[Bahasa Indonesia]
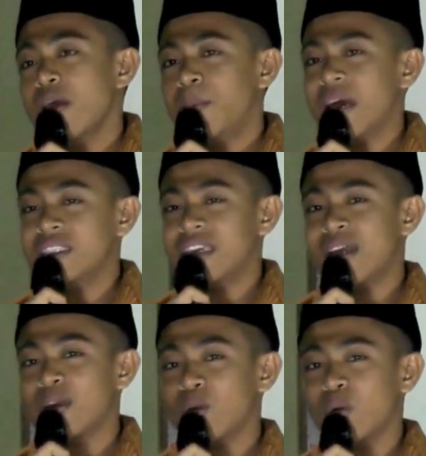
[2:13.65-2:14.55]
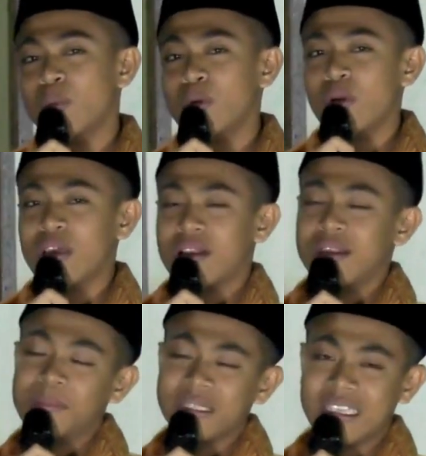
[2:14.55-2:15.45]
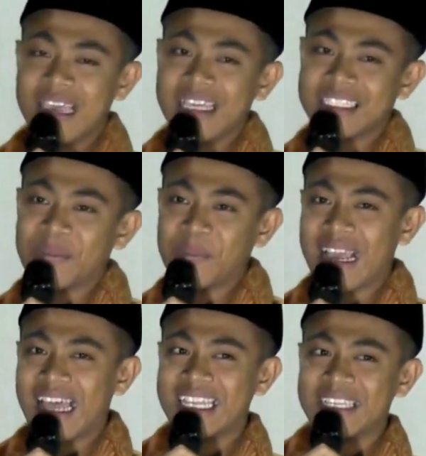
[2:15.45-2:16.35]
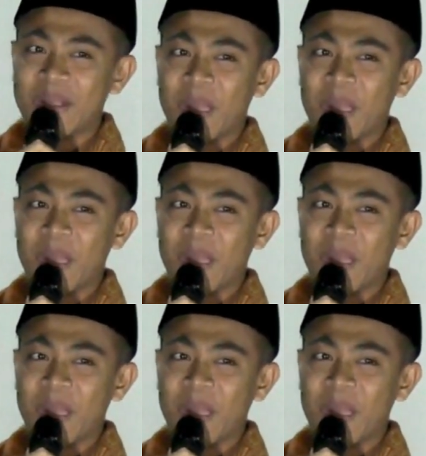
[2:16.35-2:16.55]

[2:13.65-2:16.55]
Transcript: panjang umur, bersayang sempekali.